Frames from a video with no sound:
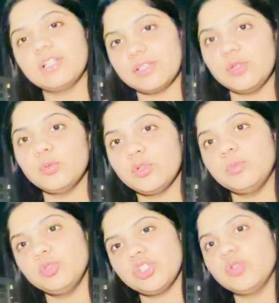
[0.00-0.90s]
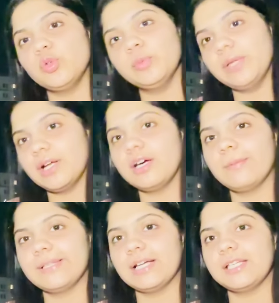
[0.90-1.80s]
कर दी उन्होंने मुझे ही खुद मेरा घर
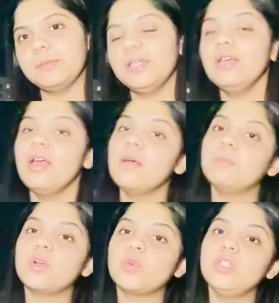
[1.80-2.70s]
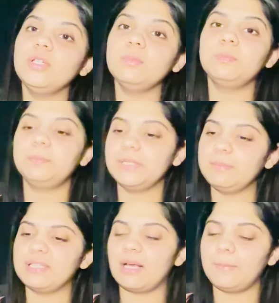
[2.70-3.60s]
बताने में मैं खुद ही नहीं
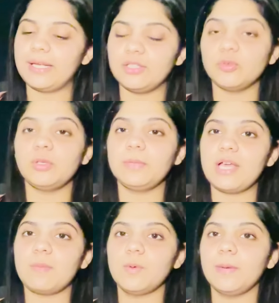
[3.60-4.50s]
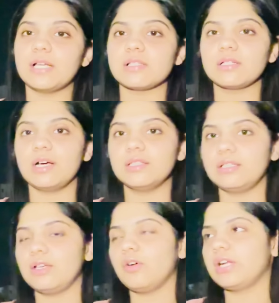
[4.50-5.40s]
बता पा रही थी उन्हें भैया आपको पार्सल कहाँ
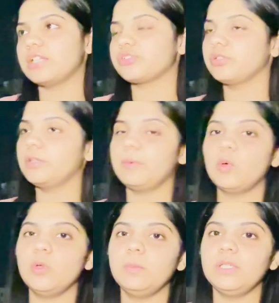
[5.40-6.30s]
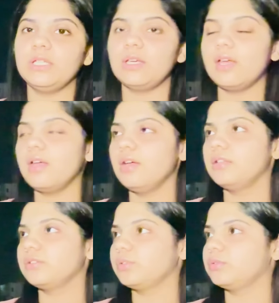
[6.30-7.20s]
देना है और आज तो घर पे कोई भी नहीं है
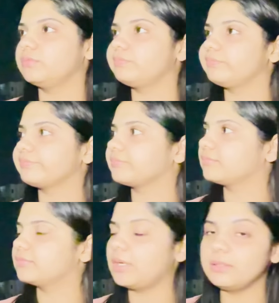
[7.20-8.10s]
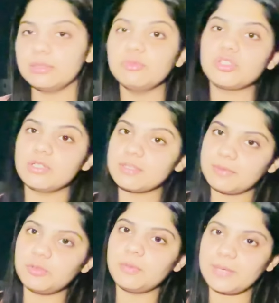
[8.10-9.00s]
तो इतनी मुश्किल से
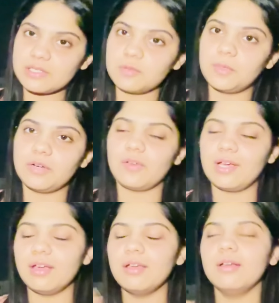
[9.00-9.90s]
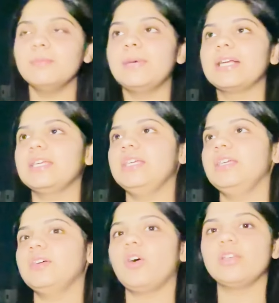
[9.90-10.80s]
मैंने उन्हें पार्सल पकड़वाया
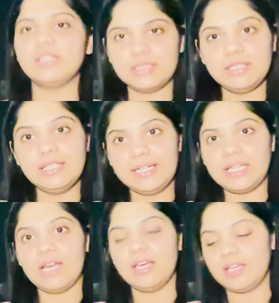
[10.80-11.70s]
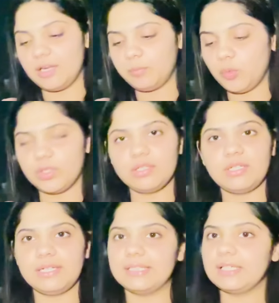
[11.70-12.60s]
बाकी और इतनी लेट आया यार पोर्टर
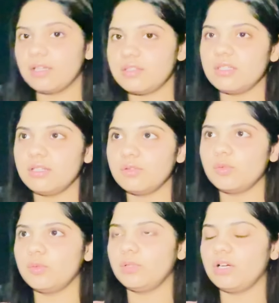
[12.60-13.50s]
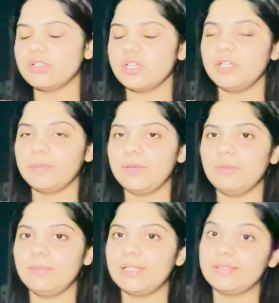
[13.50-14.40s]
करा था किसी ने तो अर्जेंट में
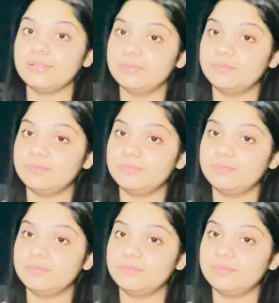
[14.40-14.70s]
बट uh,